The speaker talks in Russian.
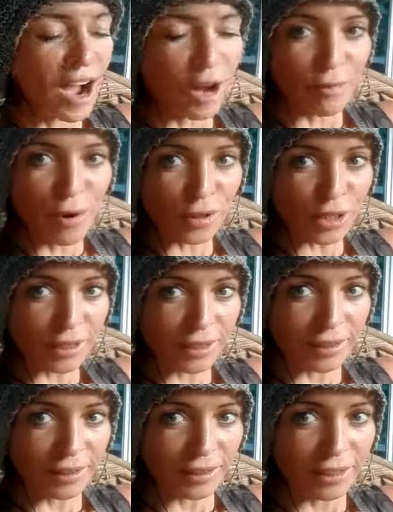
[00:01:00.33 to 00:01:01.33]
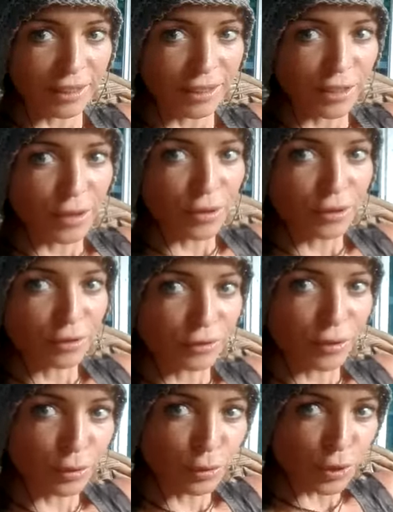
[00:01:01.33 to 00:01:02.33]
А можно
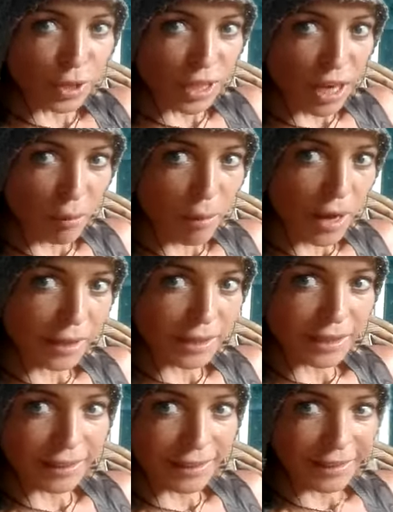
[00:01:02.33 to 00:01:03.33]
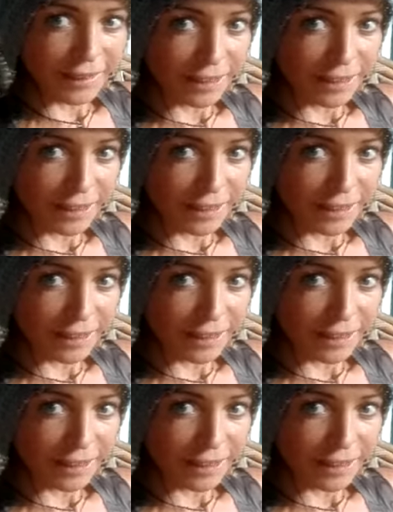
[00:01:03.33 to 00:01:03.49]
в дружной команде